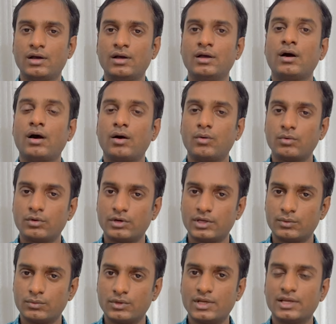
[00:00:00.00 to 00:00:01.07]
அவங்களுடைய
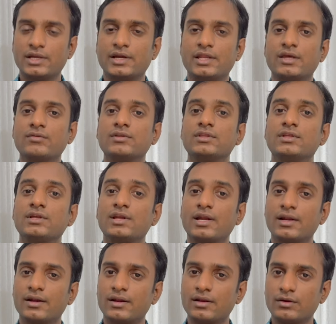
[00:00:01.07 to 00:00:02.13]
உடல் எடை வந்து
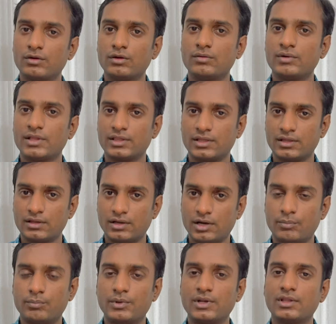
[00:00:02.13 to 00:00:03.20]
ரெண்டரை கிலோ வந்ததுக்கு
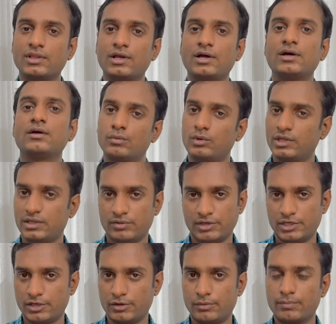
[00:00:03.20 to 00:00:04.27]
அப்புறம் தான் குளிக்க வைக்கணும்